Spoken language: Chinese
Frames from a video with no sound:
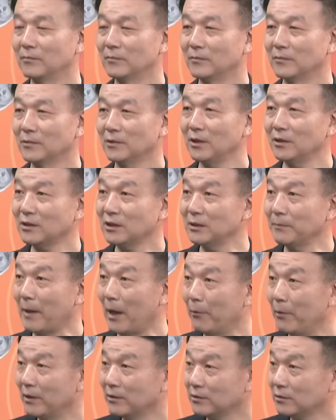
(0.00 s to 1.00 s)
这四
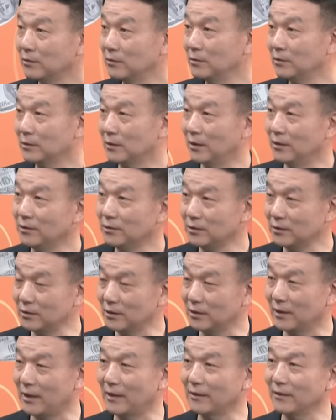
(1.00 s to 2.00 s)
百万是陈志
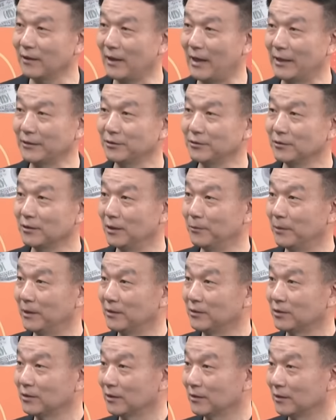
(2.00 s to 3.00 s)
涵的还是柯
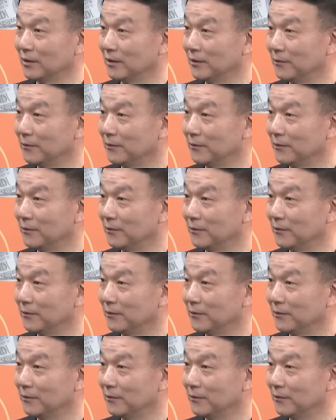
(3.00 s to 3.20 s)
文哲的？不是，